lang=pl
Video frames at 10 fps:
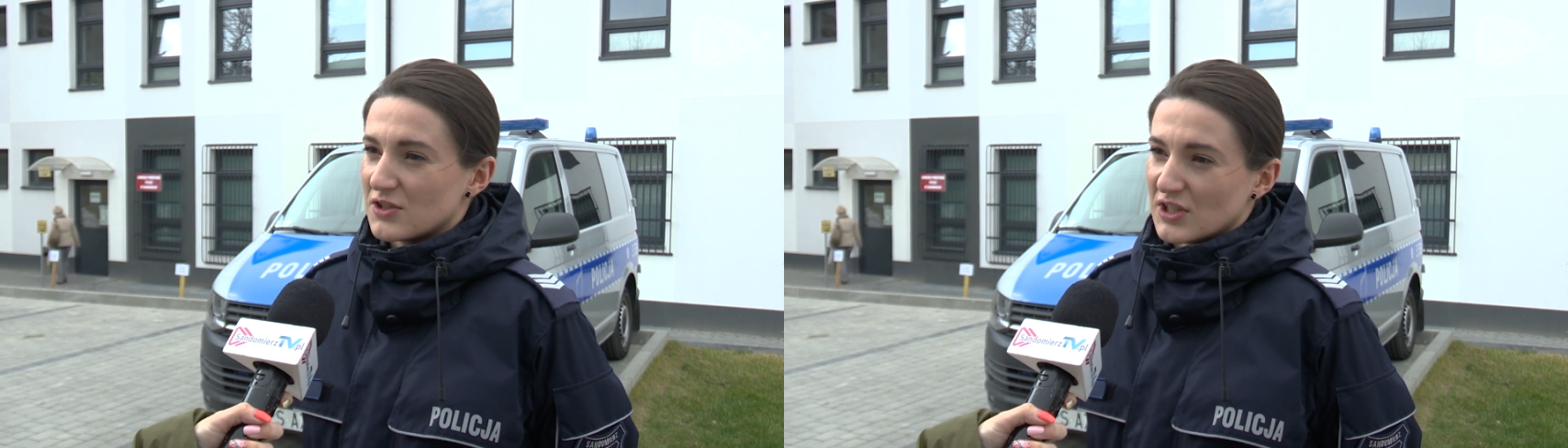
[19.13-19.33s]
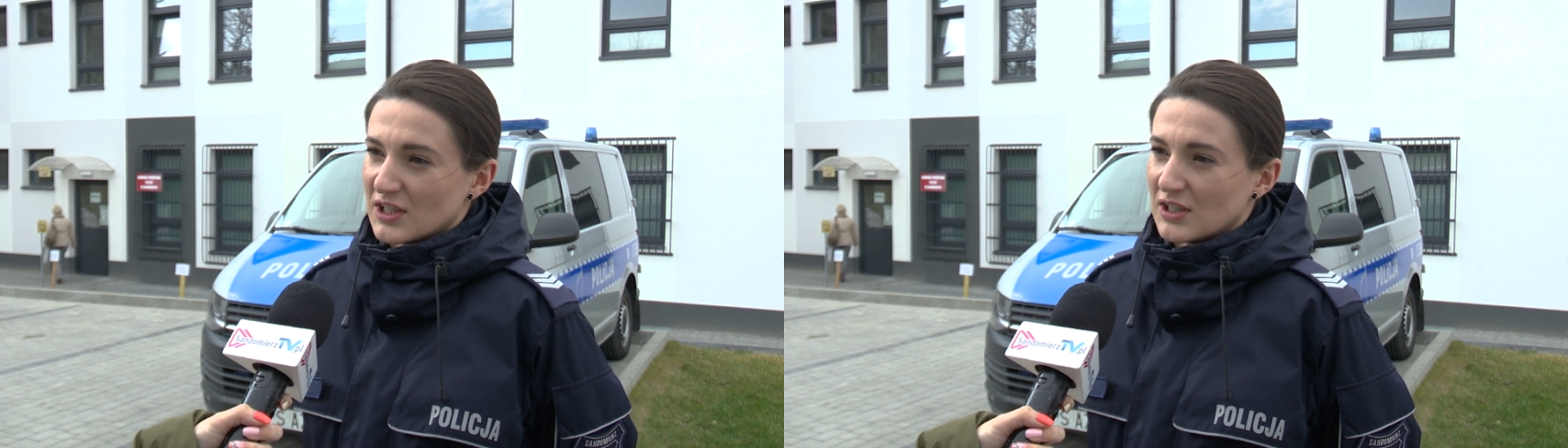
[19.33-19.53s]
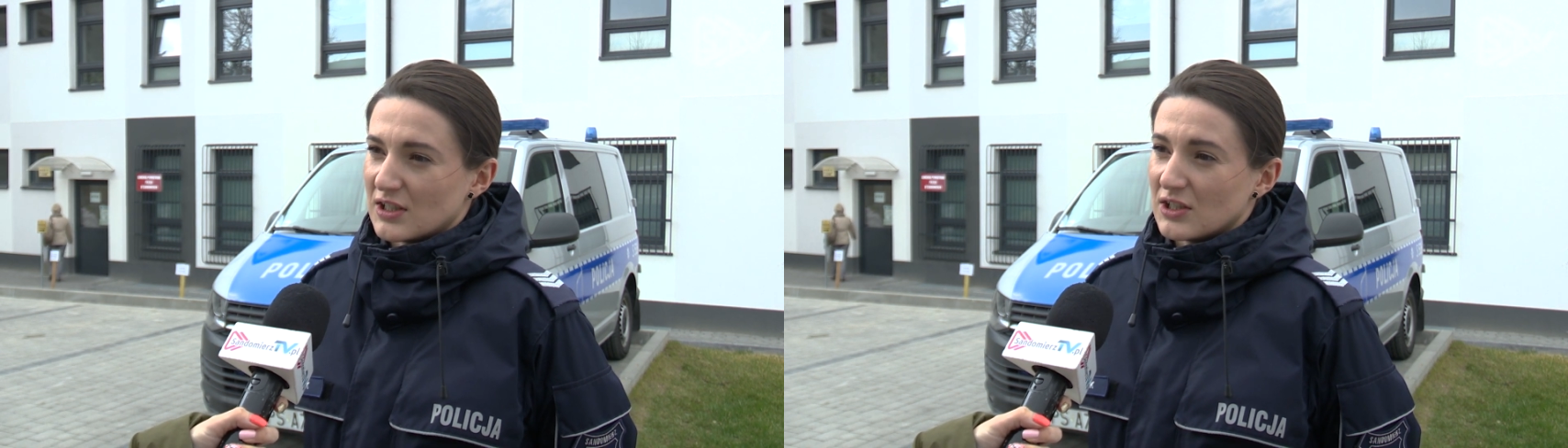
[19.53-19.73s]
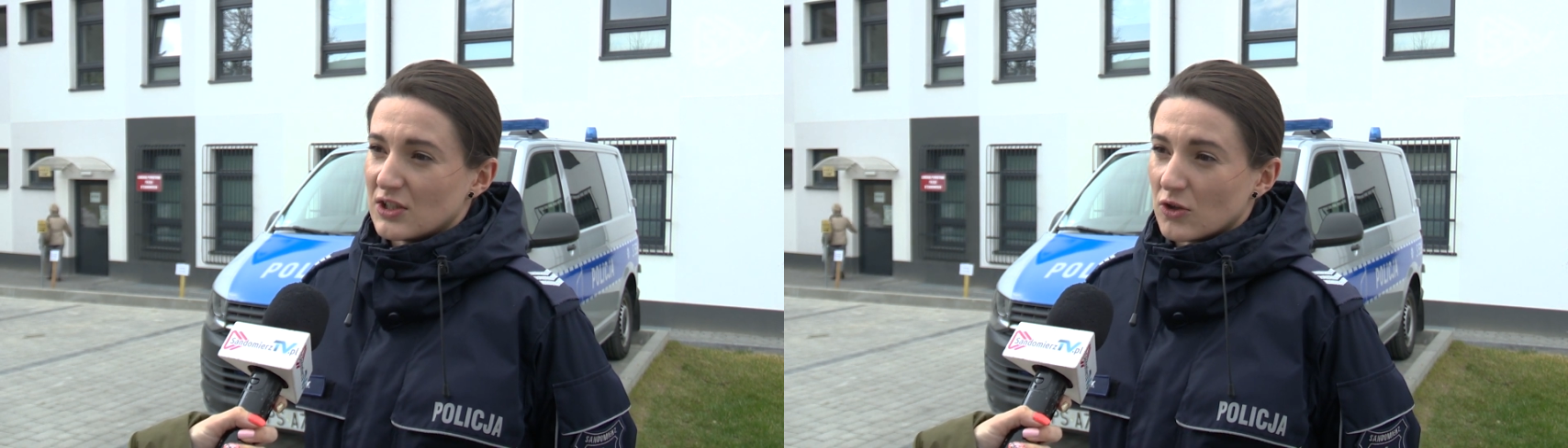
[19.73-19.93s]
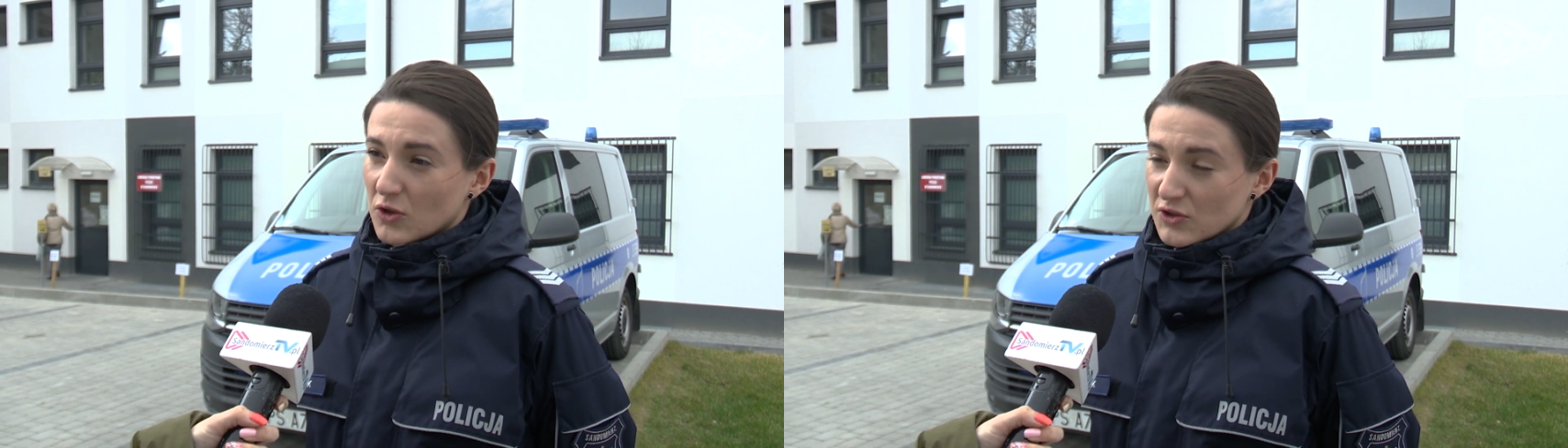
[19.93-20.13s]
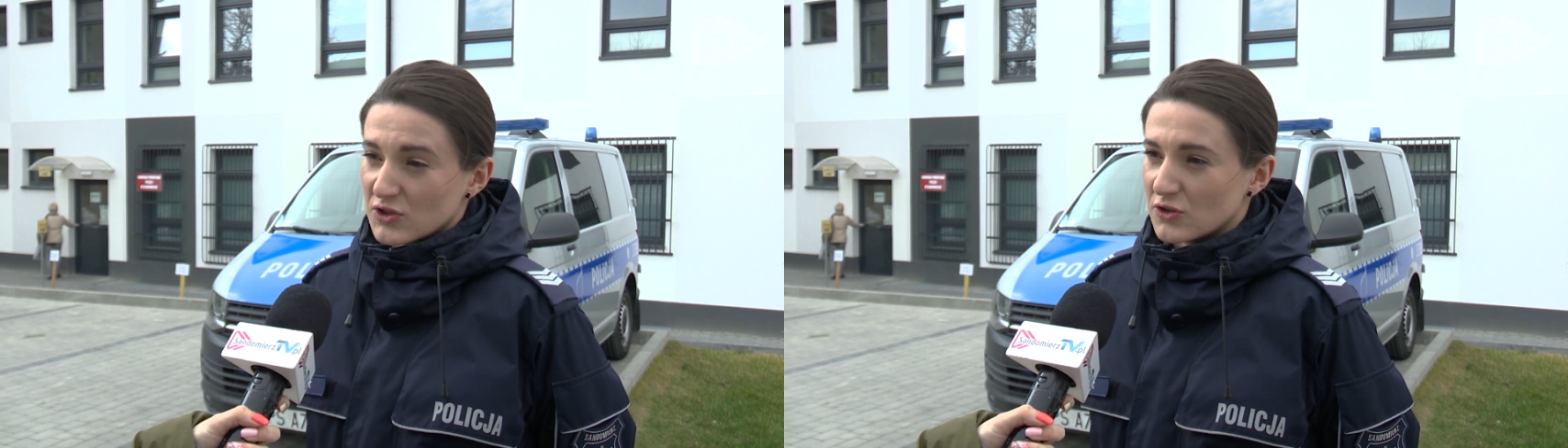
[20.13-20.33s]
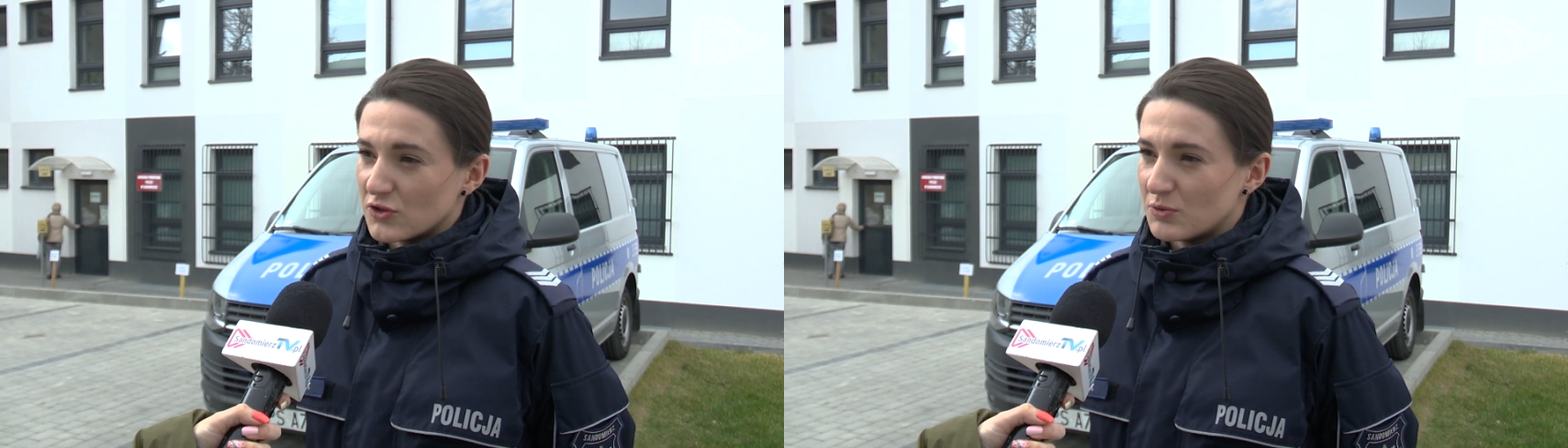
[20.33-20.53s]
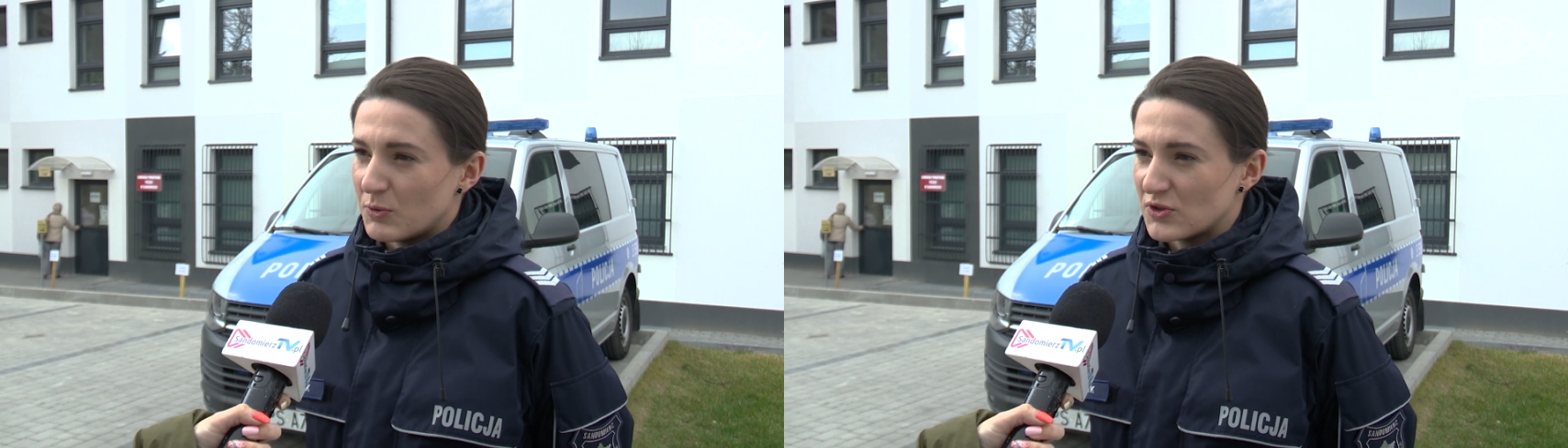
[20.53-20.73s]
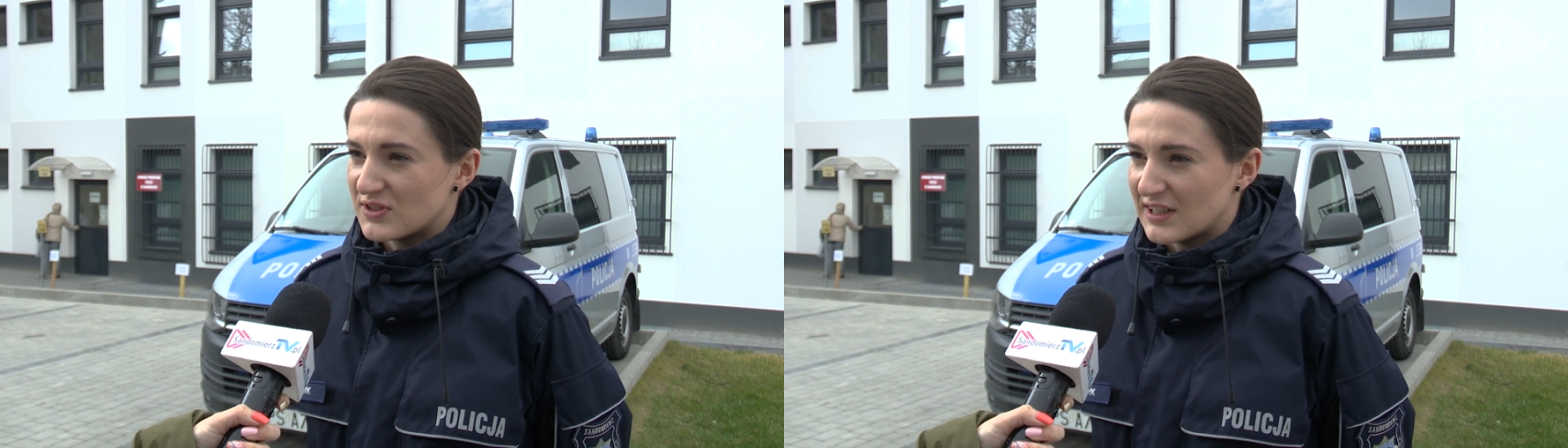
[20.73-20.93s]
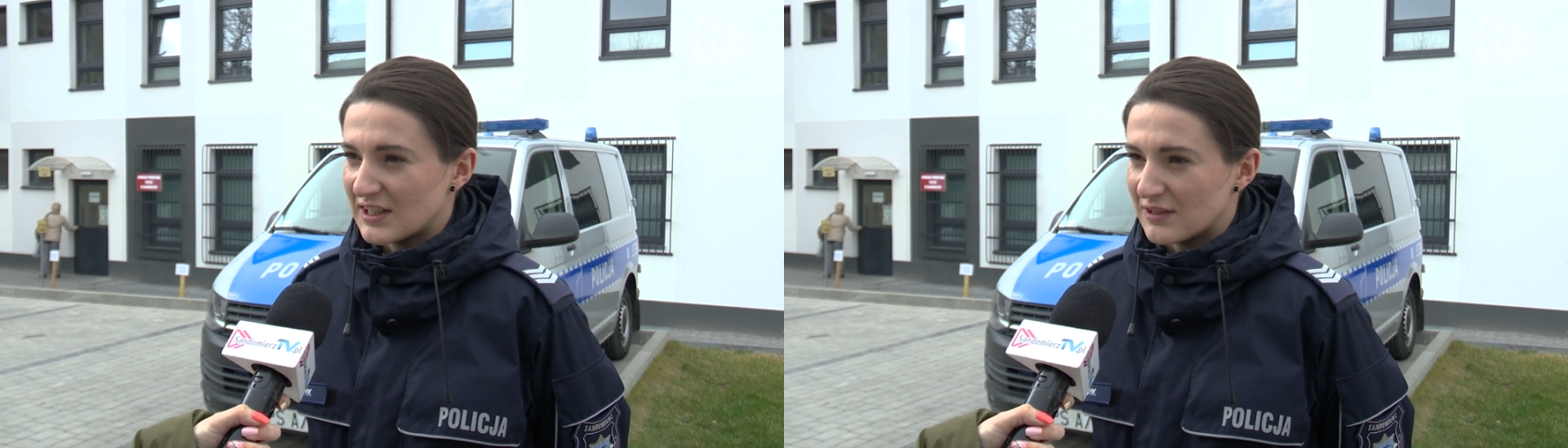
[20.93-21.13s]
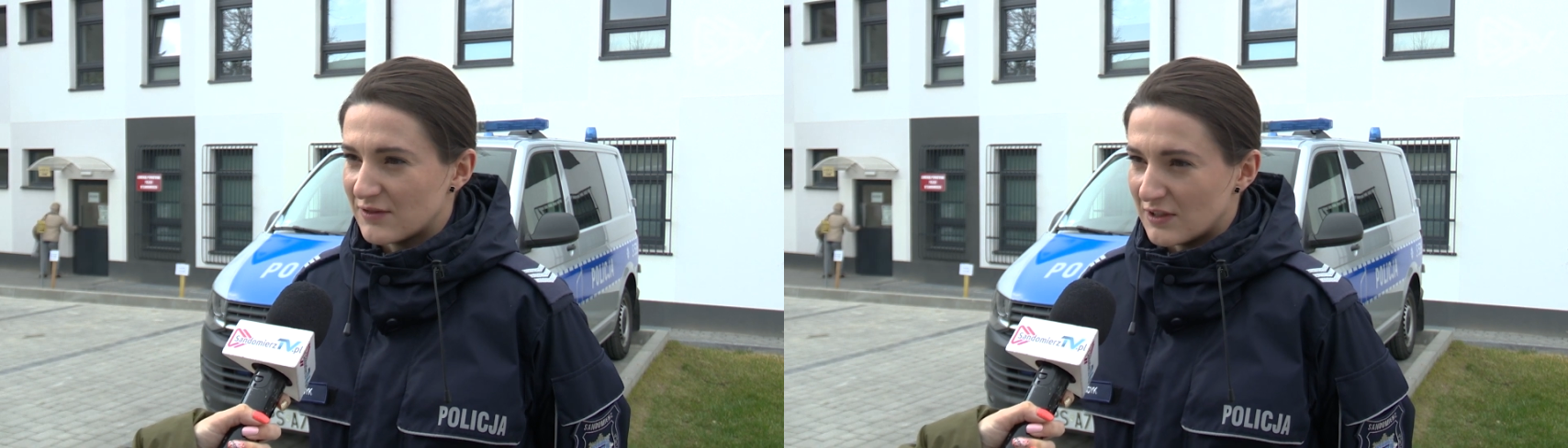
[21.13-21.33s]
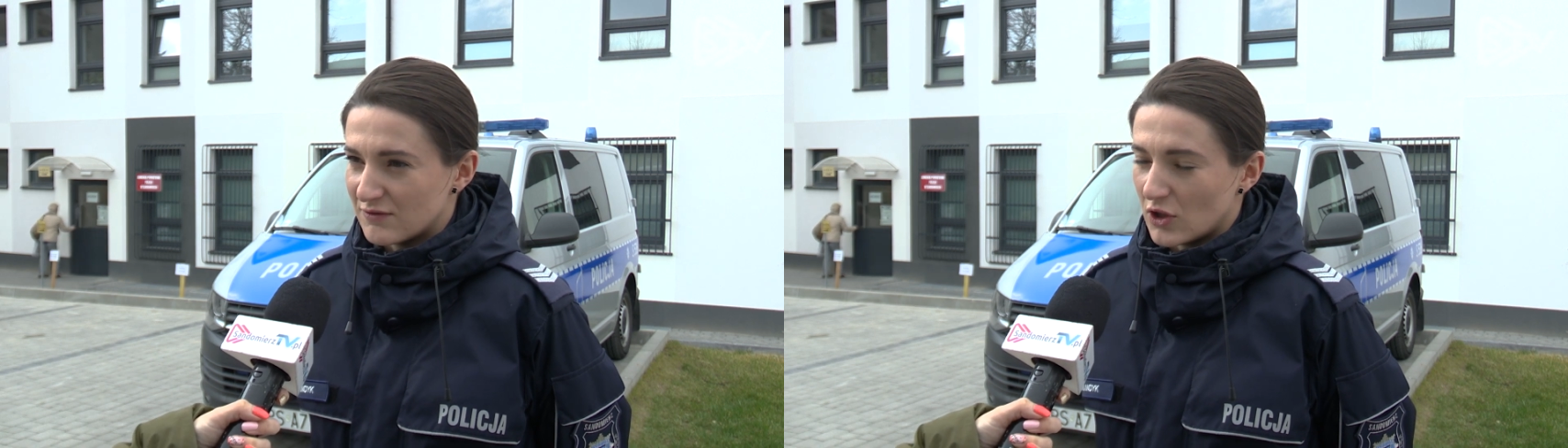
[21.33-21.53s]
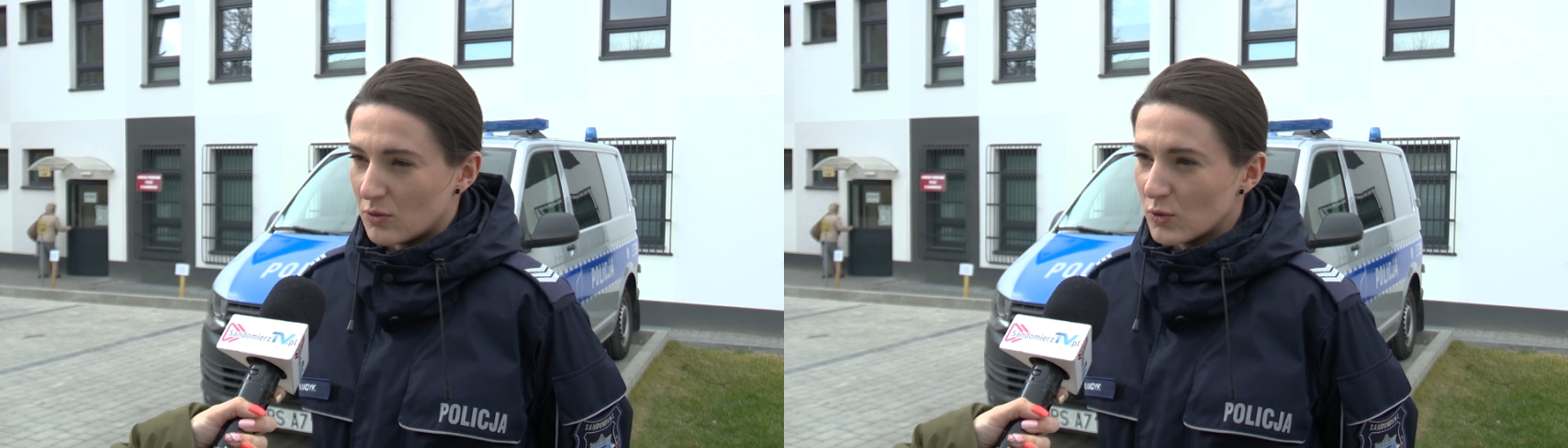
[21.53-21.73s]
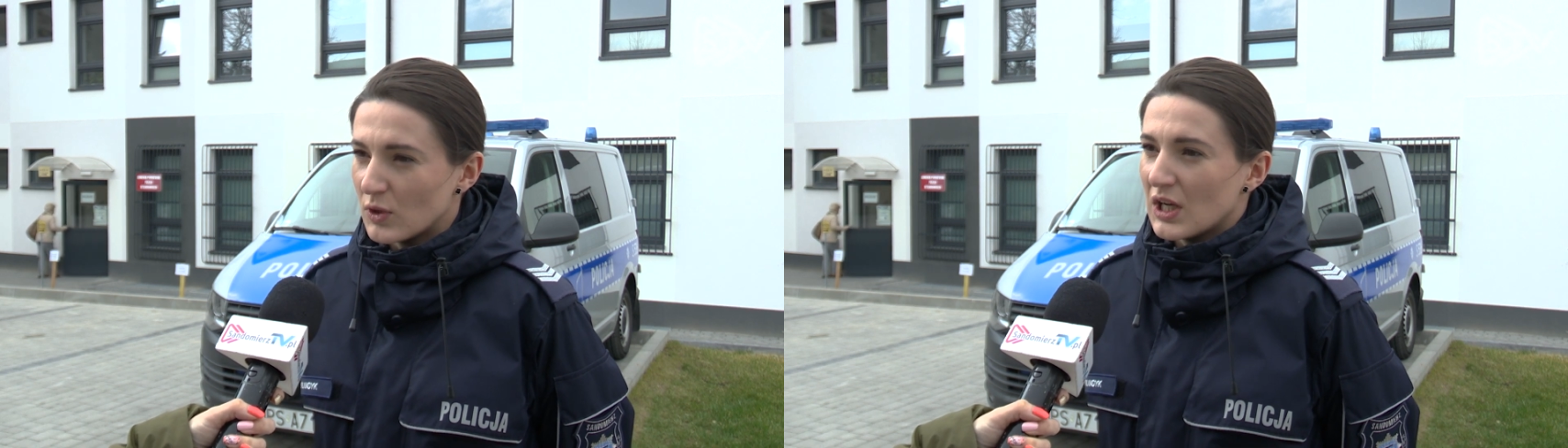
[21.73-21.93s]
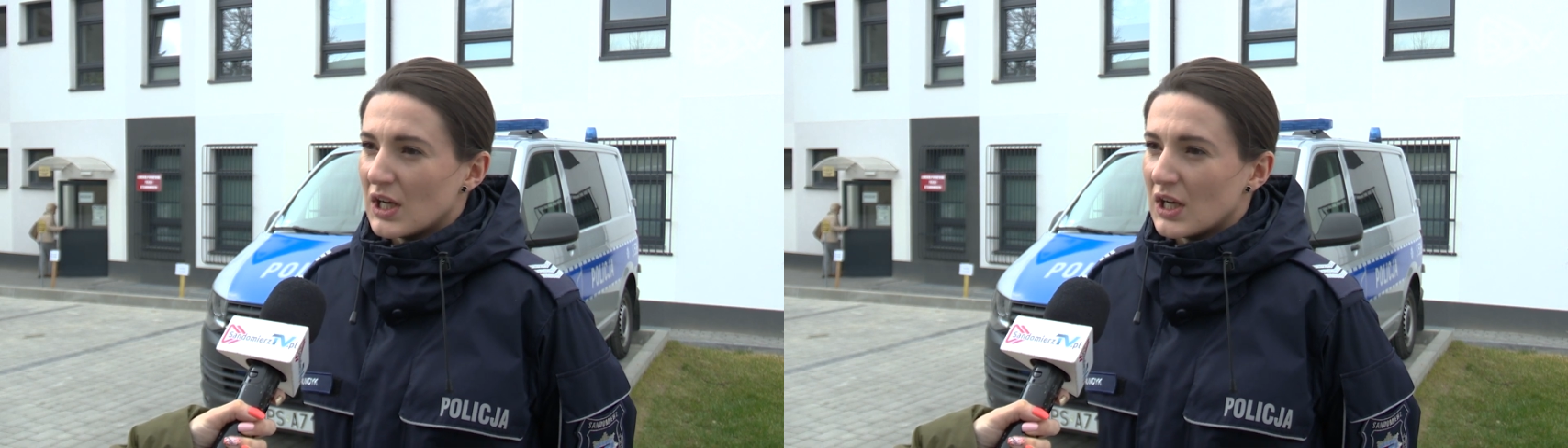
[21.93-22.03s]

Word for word: że o konieczności pozostania jej w domu,